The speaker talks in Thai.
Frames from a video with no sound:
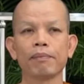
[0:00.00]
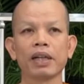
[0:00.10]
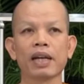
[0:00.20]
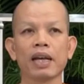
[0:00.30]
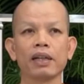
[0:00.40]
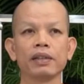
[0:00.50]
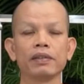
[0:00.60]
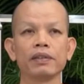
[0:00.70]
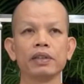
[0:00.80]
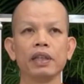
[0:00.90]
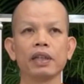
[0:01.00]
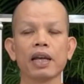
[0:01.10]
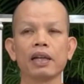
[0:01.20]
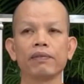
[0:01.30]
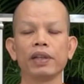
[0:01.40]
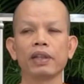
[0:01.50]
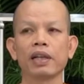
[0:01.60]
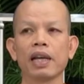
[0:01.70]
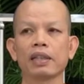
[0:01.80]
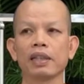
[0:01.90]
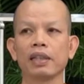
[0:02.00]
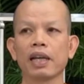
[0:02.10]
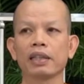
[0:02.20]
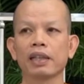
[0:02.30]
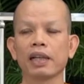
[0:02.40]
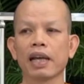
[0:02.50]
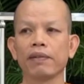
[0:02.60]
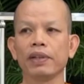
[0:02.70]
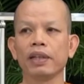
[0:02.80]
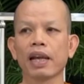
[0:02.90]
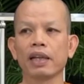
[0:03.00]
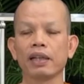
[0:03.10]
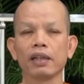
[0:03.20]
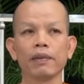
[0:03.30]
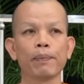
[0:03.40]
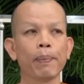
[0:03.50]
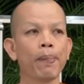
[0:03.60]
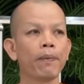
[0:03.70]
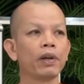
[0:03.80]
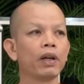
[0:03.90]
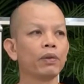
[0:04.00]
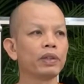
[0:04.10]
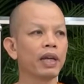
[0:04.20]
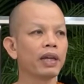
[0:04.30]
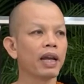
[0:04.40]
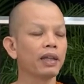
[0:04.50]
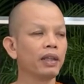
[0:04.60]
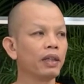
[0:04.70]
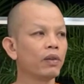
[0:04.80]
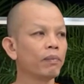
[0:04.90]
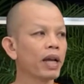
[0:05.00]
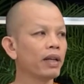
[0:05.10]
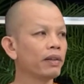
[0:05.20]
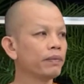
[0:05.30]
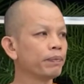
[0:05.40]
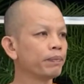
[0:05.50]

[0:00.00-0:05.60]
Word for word: น้ำมาขันี่ขันเวทนาสัญญา สังขารวิญญาณเข้าใจหน้าที่ของมัน